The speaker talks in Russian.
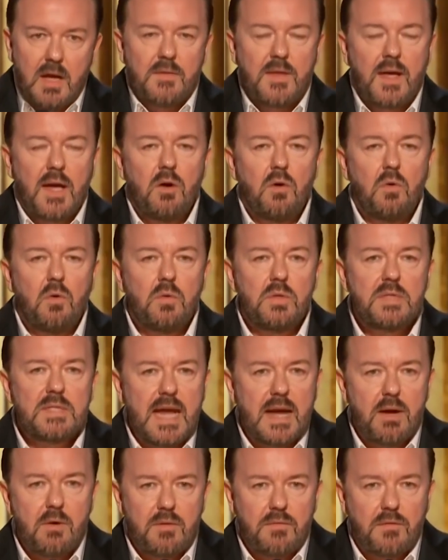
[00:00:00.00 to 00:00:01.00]
They're all
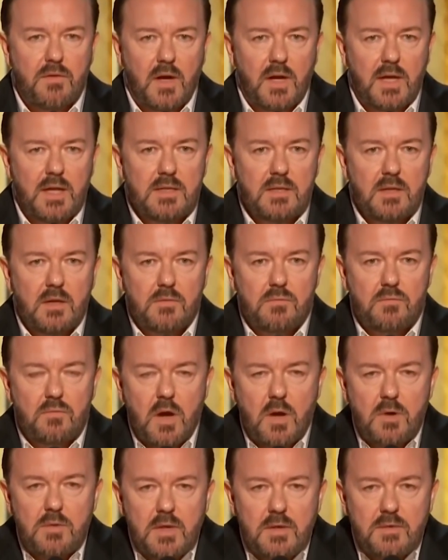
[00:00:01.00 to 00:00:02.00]
terrified of
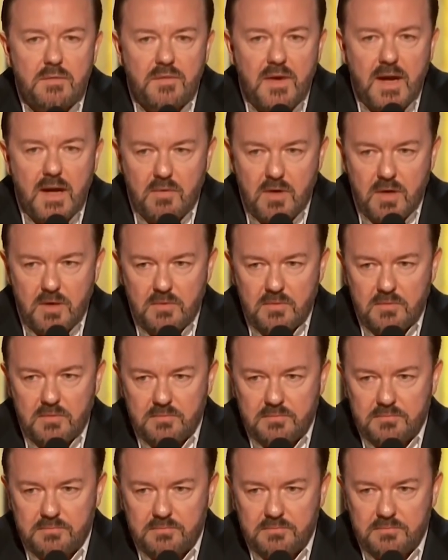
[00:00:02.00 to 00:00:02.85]
Ronan Farrow.